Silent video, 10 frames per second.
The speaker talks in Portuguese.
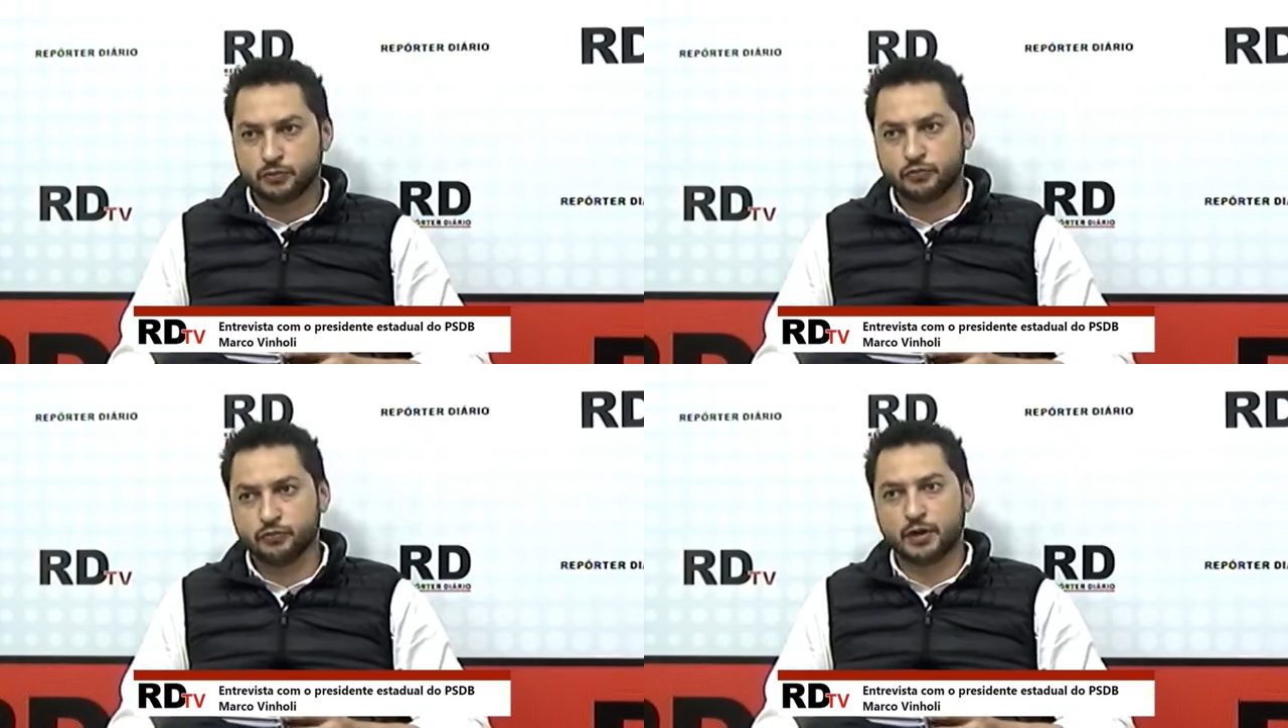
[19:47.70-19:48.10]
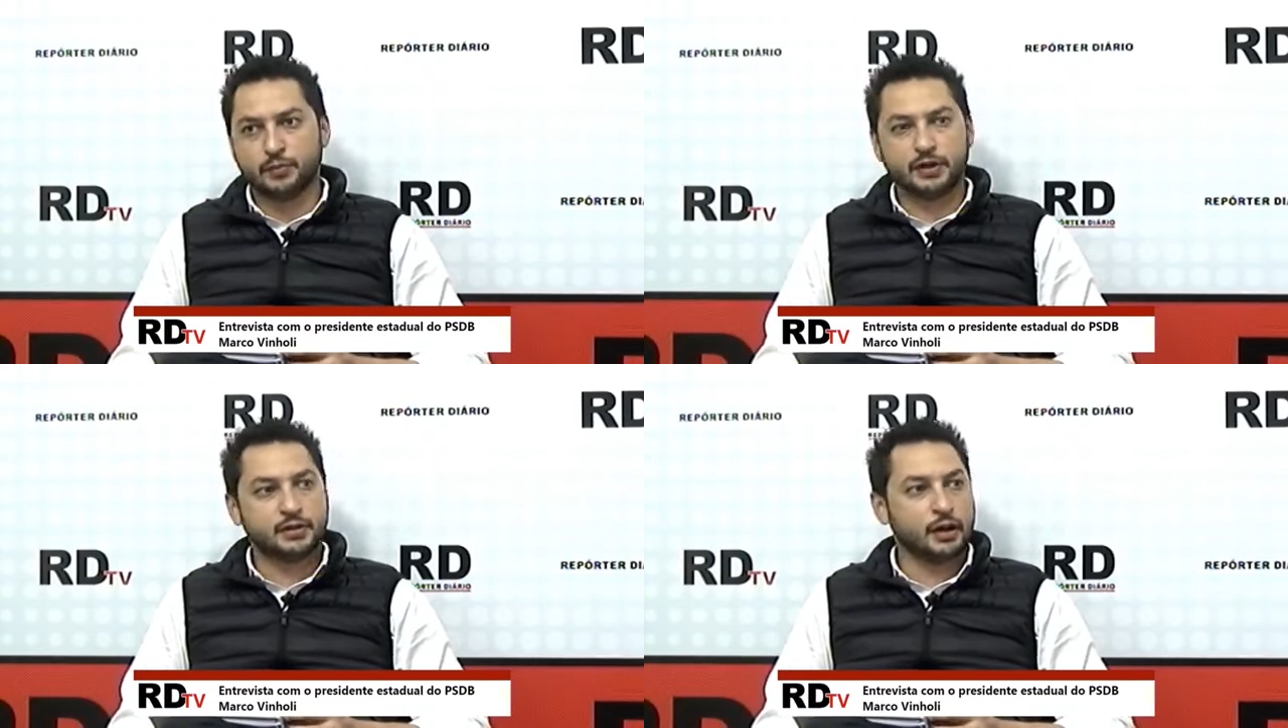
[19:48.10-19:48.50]

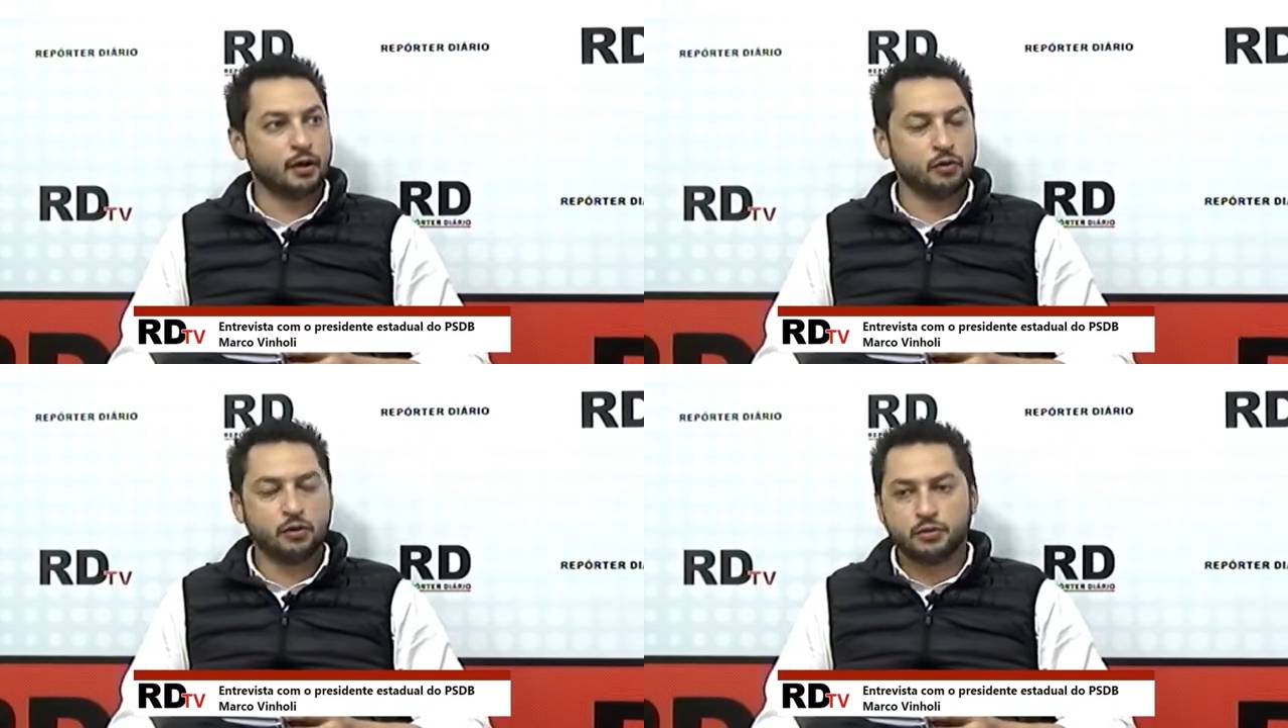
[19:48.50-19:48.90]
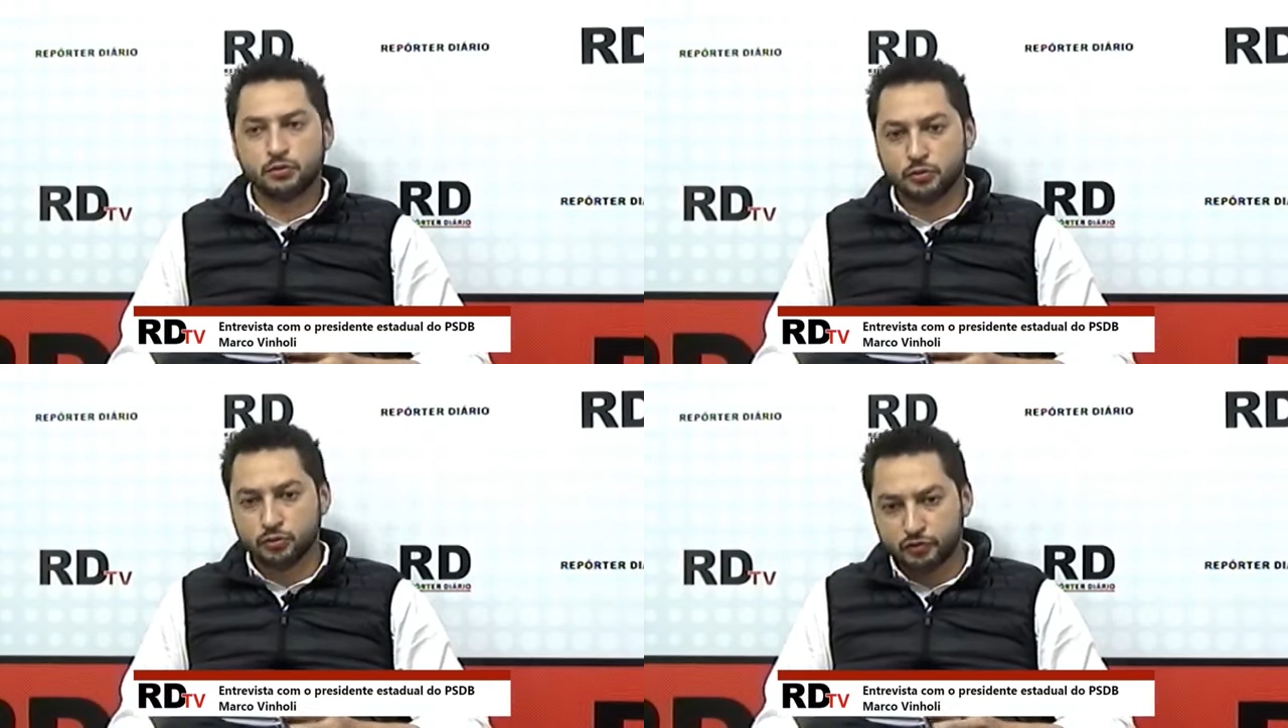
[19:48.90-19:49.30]
fundamental.
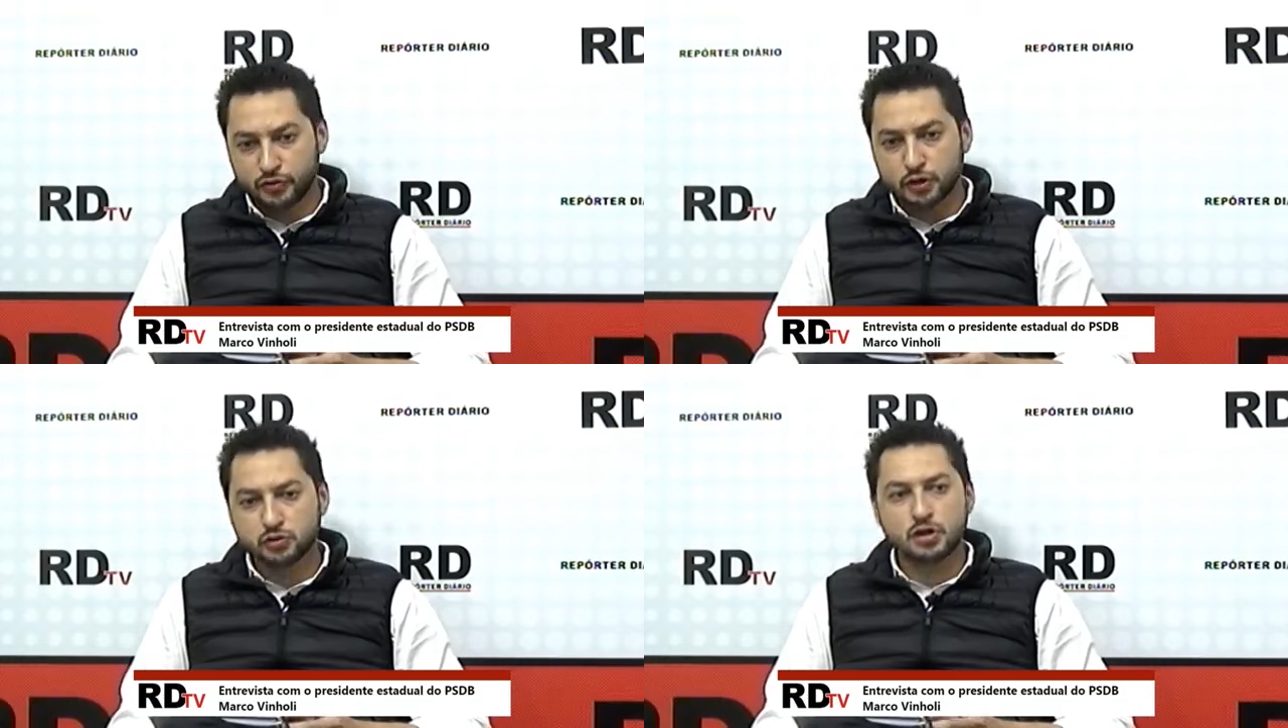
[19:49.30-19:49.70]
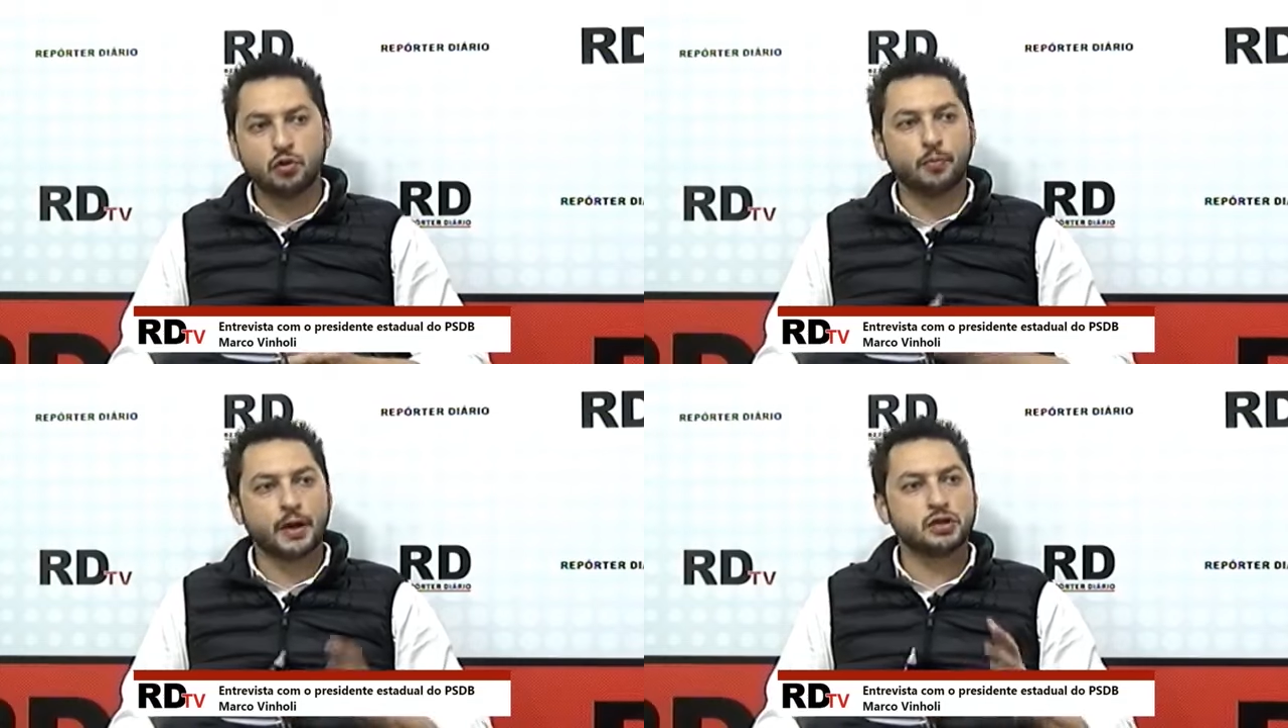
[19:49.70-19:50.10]
Eu não vejo
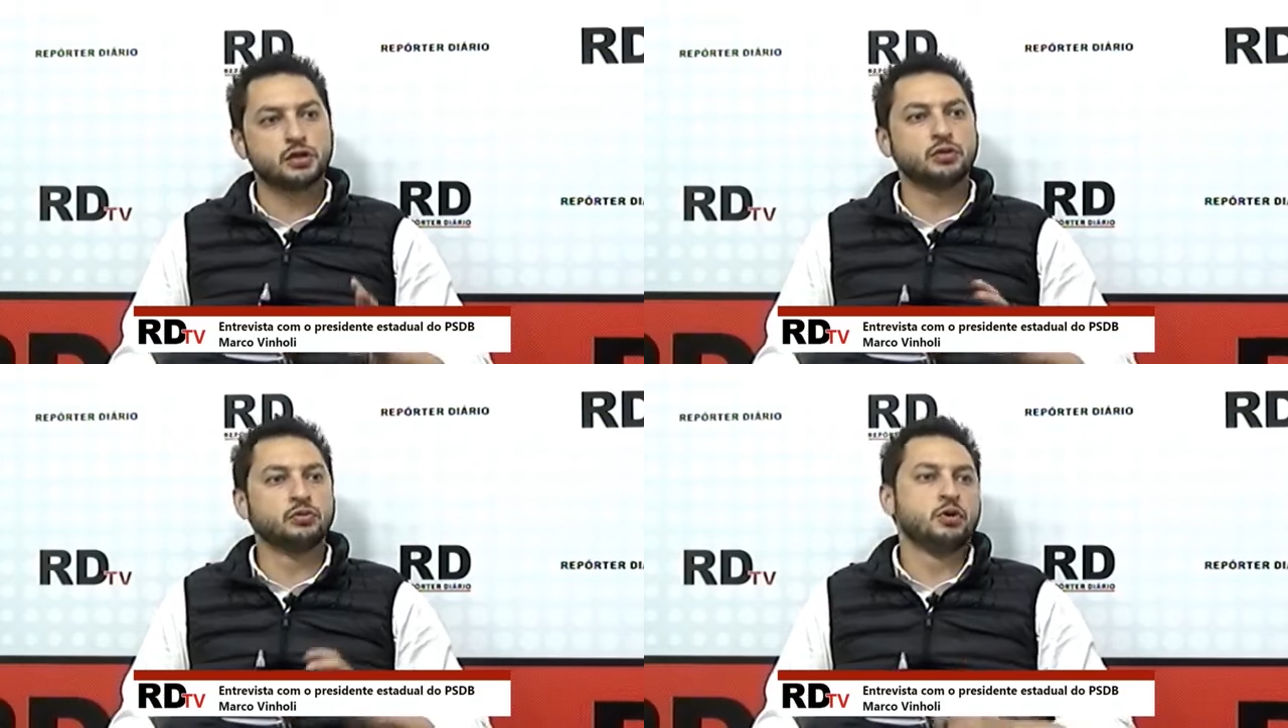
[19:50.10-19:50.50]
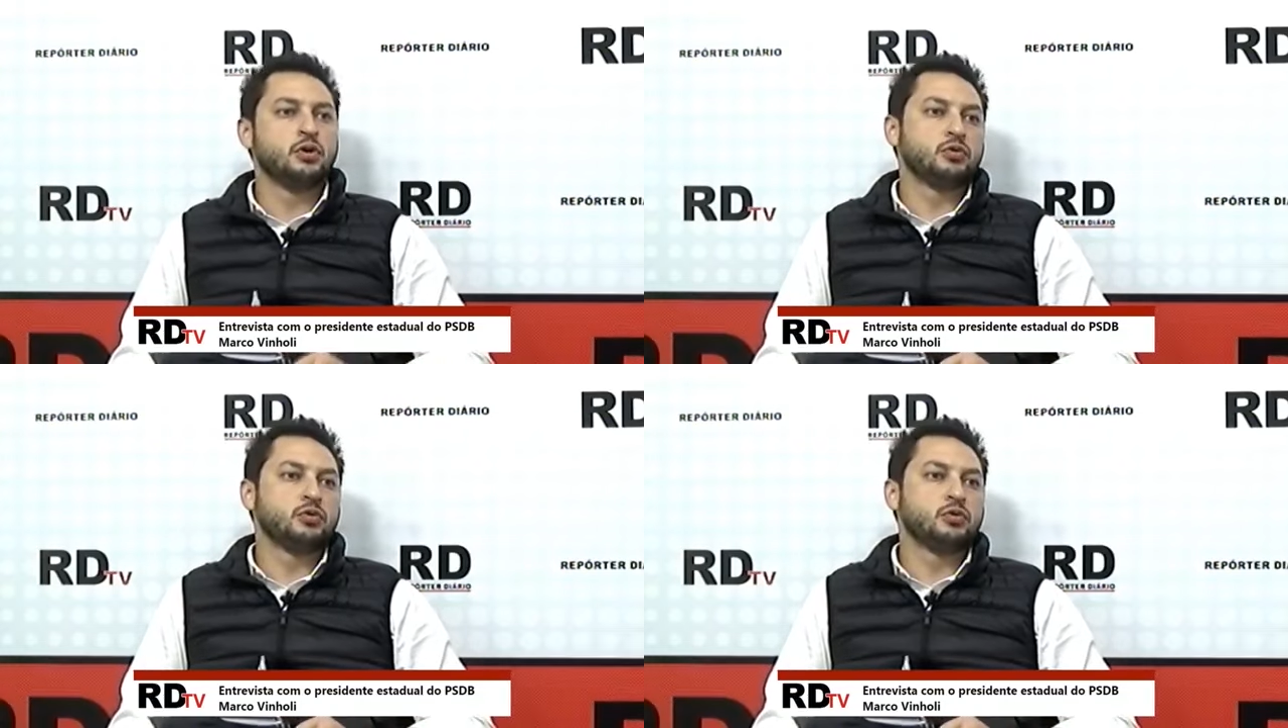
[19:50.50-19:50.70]
nenhum partido